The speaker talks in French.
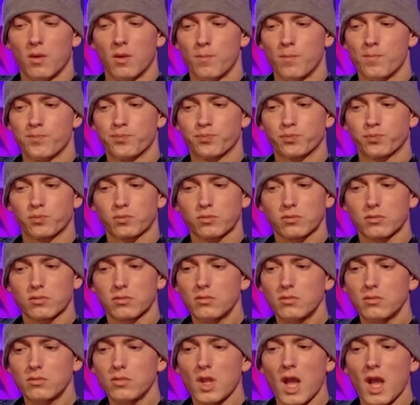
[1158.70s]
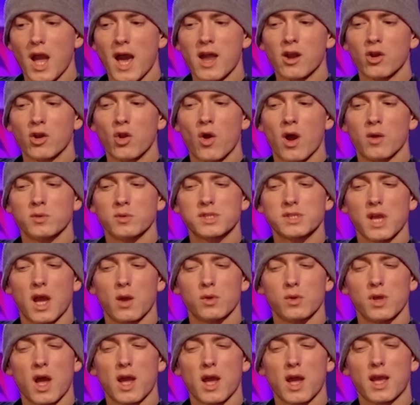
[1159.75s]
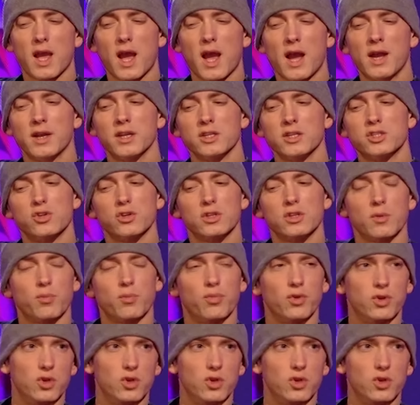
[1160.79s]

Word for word: Des chansons comme You're Never Over et